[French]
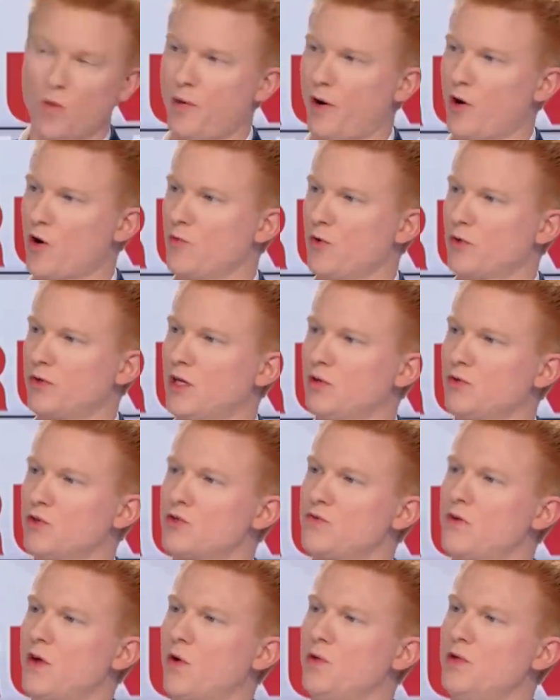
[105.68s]
aux parlementaires de
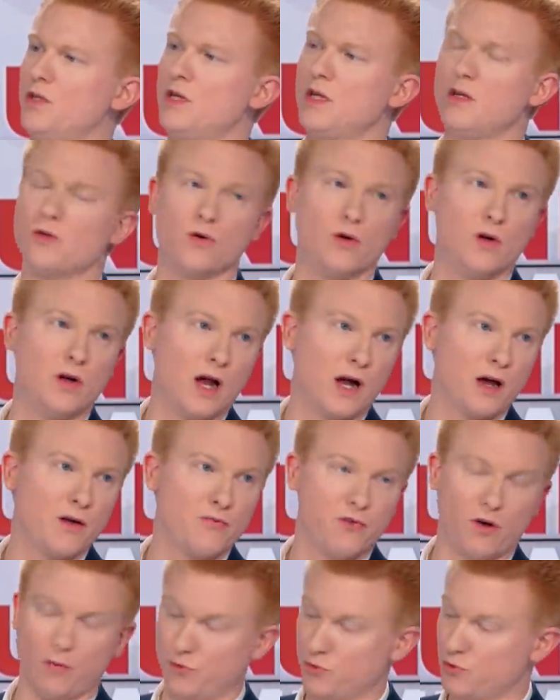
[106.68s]
se faire une idée de la
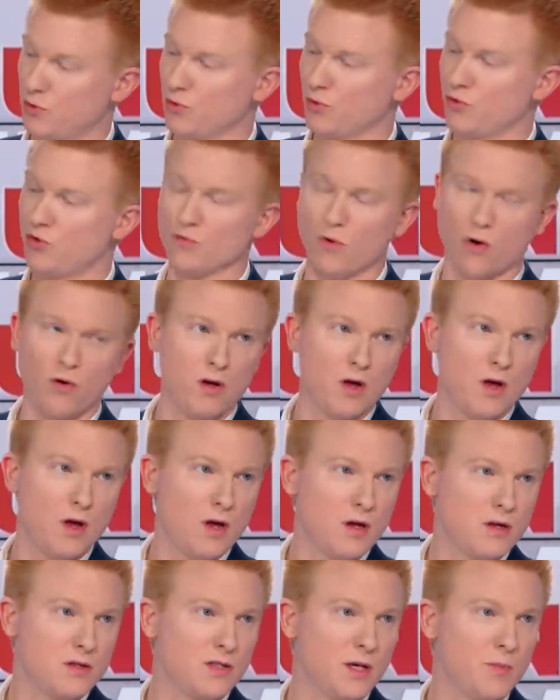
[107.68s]
réforme. Ce document...
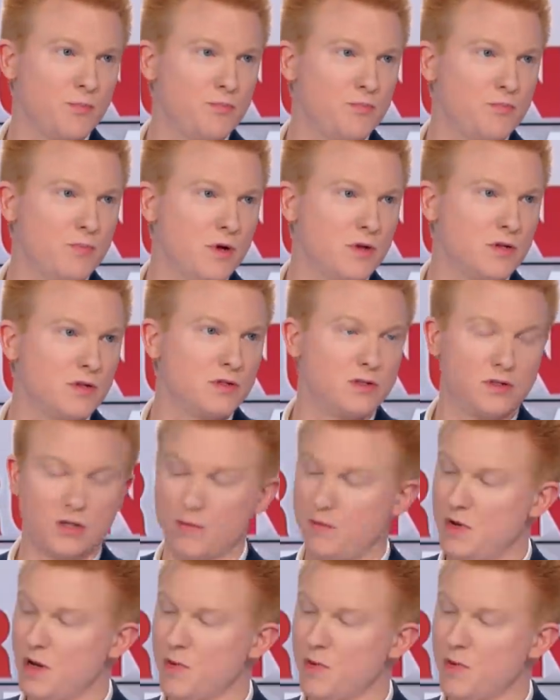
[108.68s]
c'est 800 pages. Hein. C'est